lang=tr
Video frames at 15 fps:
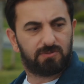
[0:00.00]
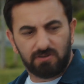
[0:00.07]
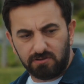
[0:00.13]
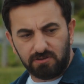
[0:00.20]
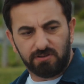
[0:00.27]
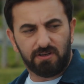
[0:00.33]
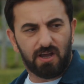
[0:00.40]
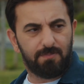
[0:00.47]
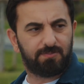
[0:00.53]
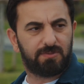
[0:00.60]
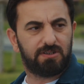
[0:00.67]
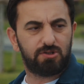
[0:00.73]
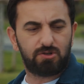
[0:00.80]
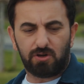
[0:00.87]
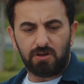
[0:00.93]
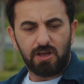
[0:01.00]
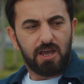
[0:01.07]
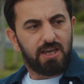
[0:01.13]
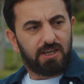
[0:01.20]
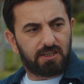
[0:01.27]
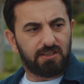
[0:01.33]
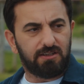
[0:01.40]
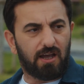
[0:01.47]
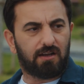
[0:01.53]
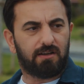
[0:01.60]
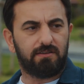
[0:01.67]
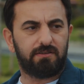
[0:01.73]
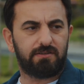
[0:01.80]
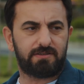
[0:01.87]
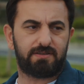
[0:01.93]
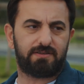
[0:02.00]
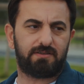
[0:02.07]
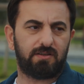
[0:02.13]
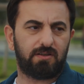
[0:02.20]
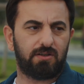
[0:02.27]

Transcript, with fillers: Dur dur yaptınız or. İki dakikadır sizi